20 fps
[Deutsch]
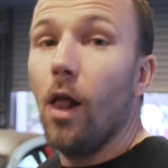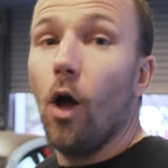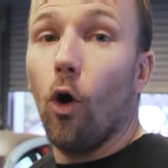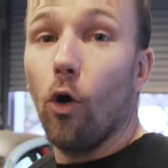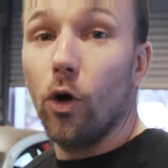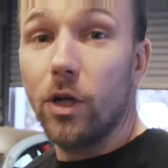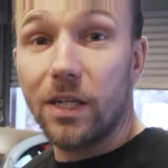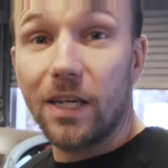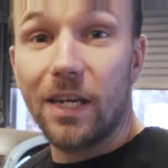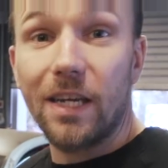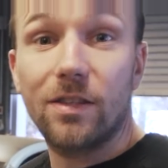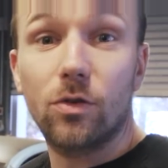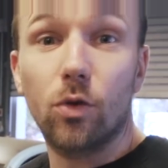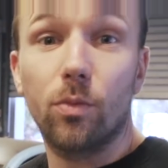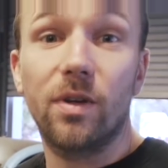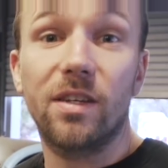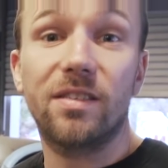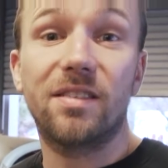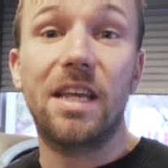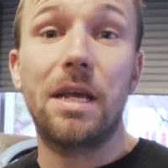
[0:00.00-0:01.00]
Heute geht es um
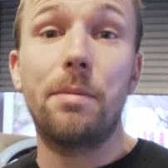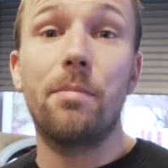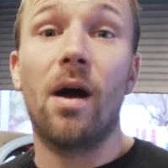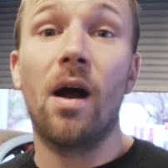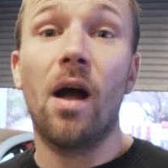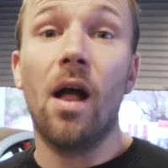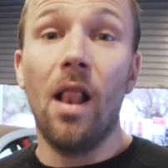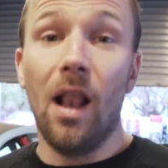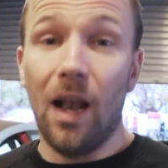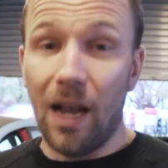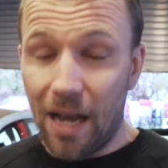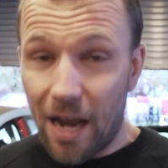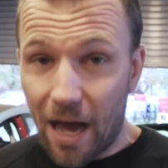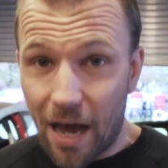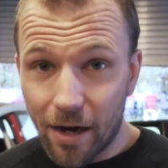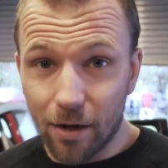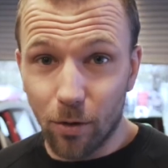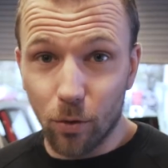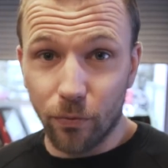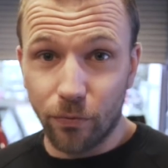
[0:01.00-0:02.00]
das Thema
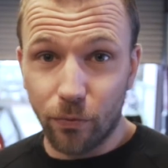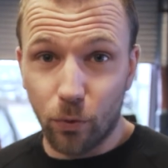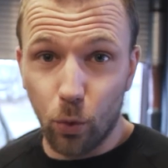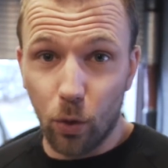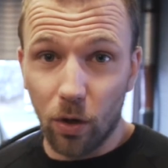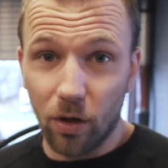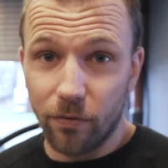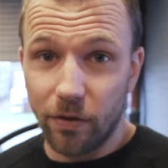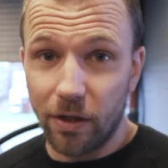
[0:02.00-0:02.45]
Ladeluftkühler